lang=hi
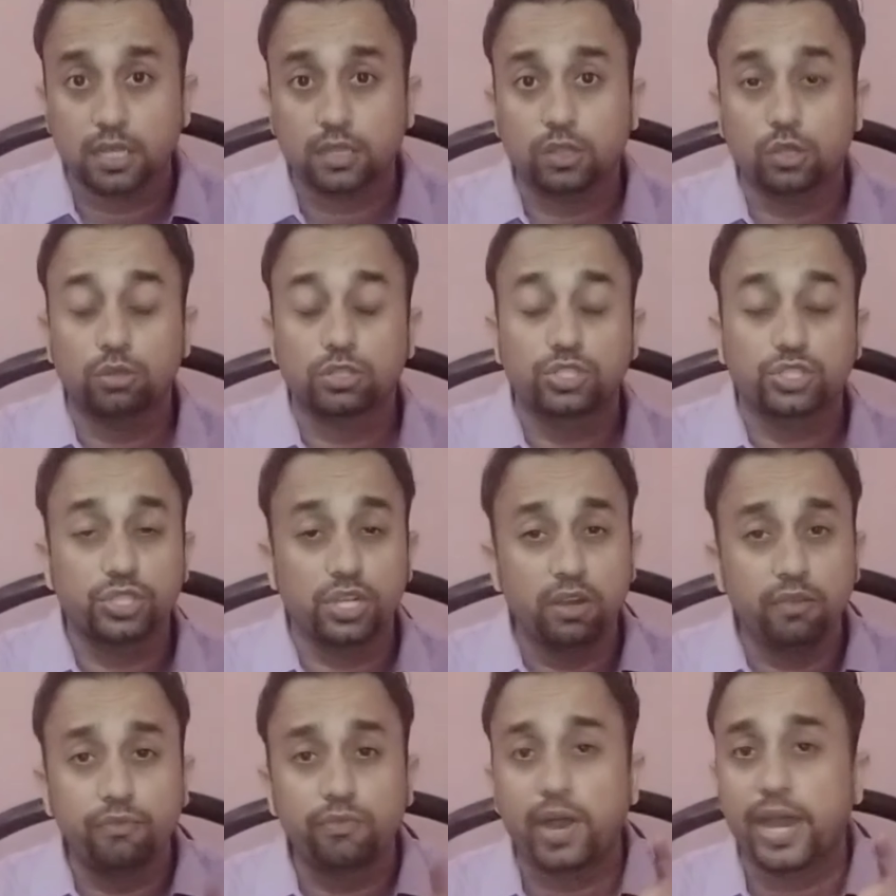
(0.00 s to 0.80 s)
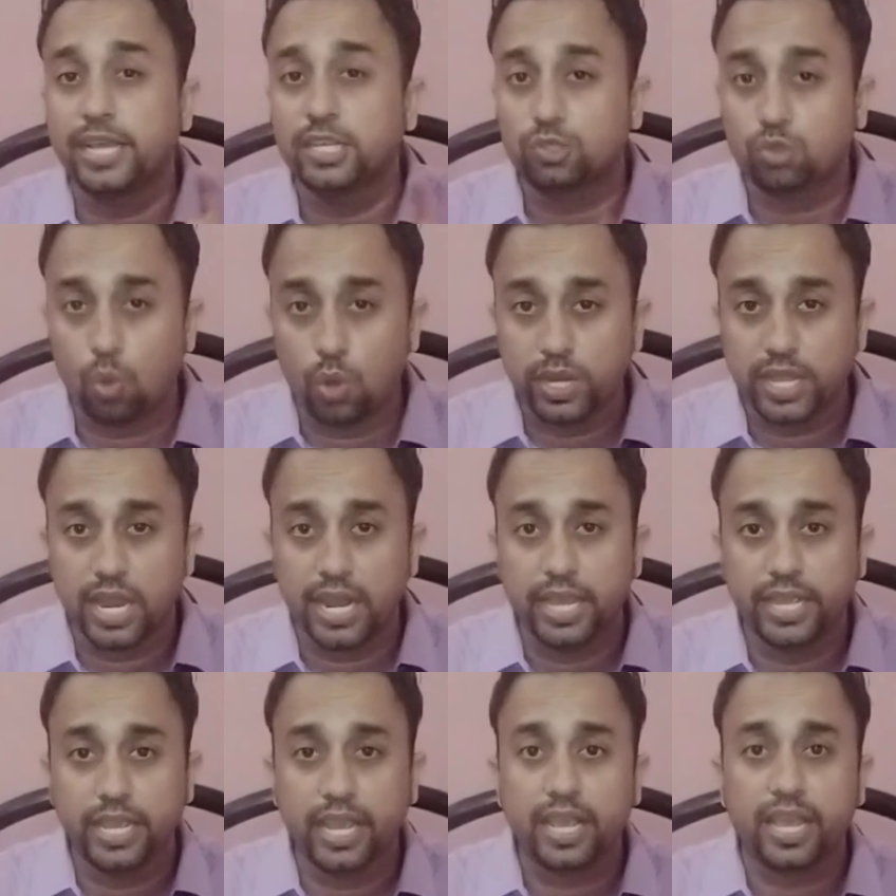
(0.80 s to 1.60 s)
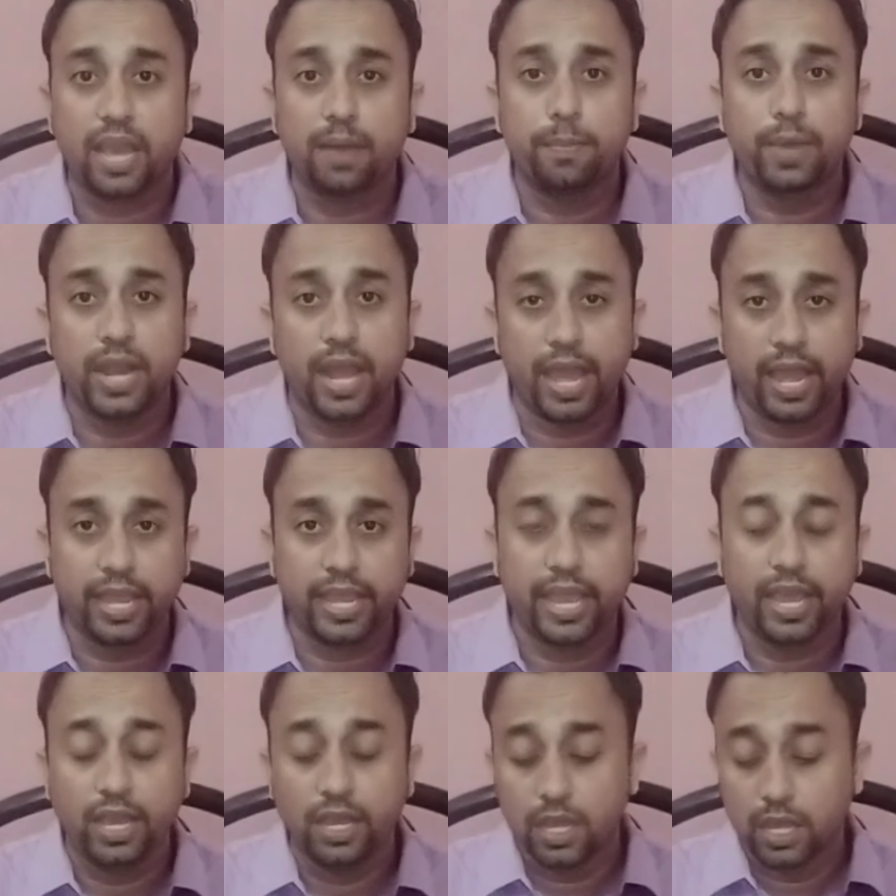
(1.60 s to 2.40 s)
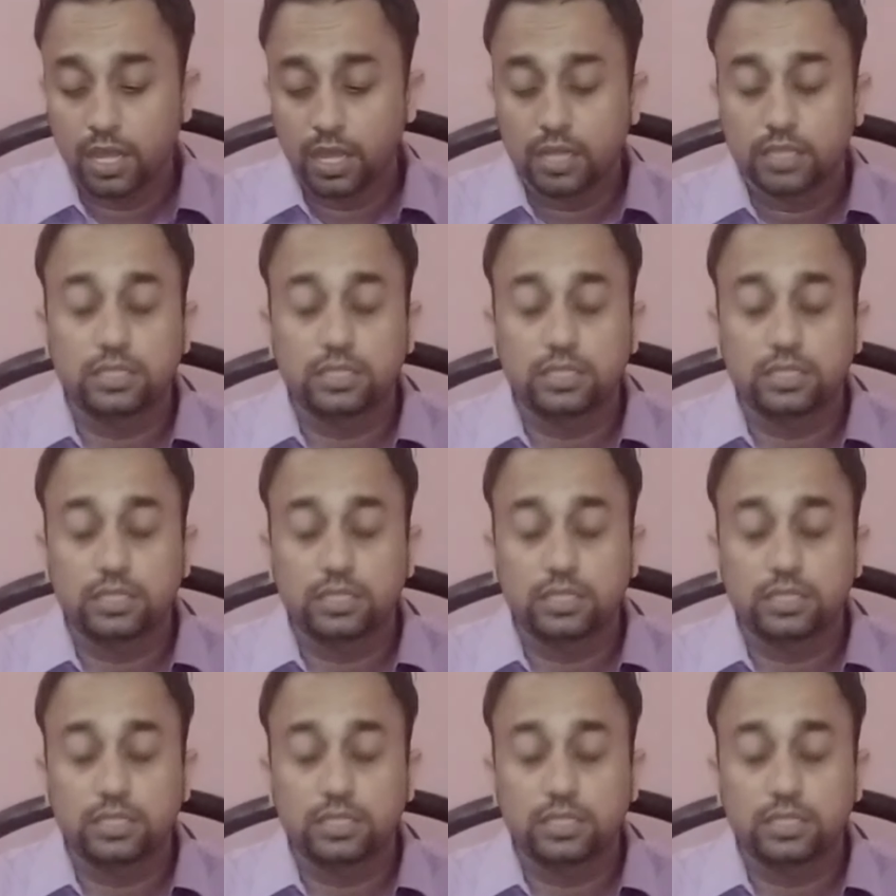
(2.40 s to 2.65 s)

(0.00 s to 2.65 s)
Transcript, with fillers: सकते हो सिर्फ वॉइस कॉल के लिए ये क्या बनाया गया है